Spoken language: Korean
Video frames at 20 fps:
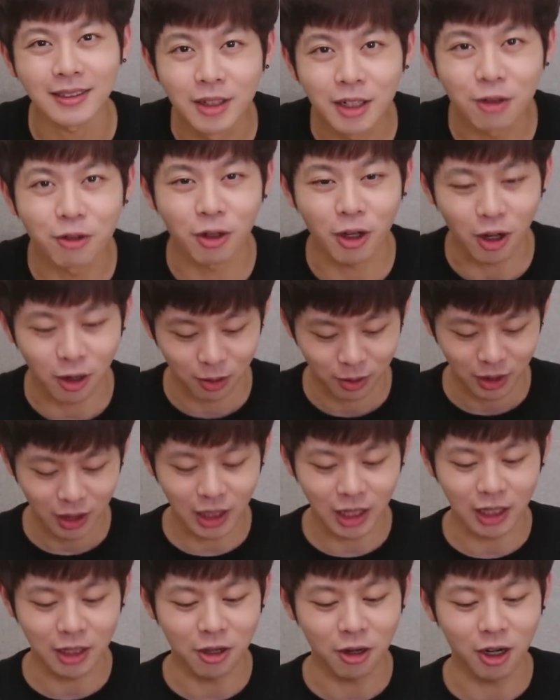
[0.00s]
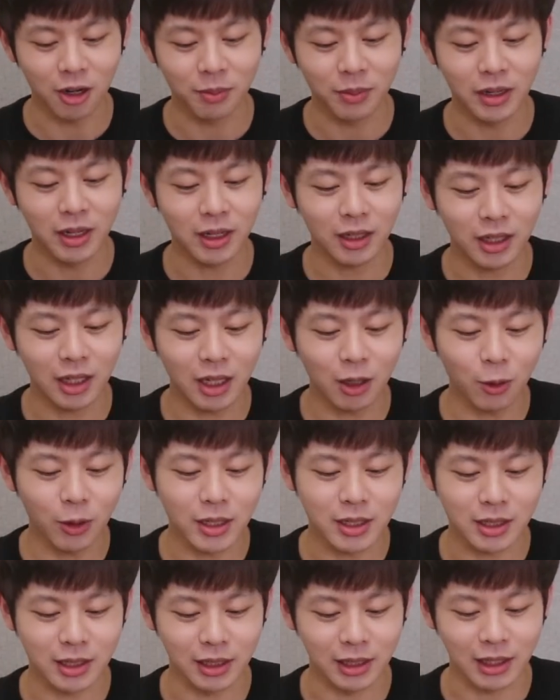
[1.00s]
그리고요, 이 인형을 미리 끼고
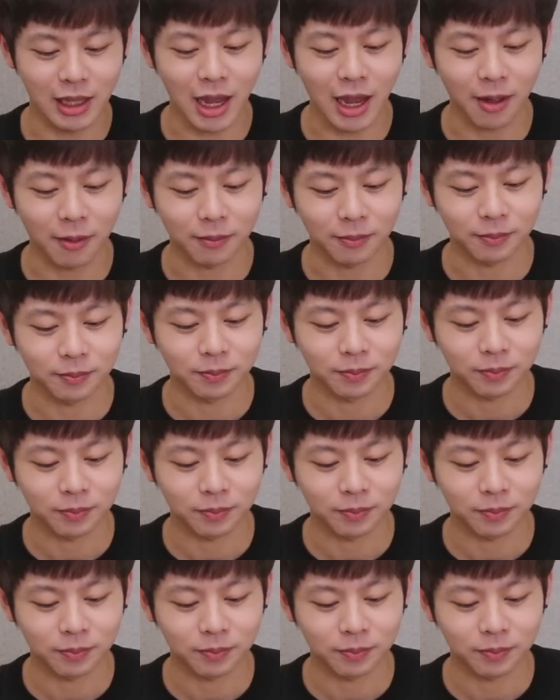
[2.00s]
있을 때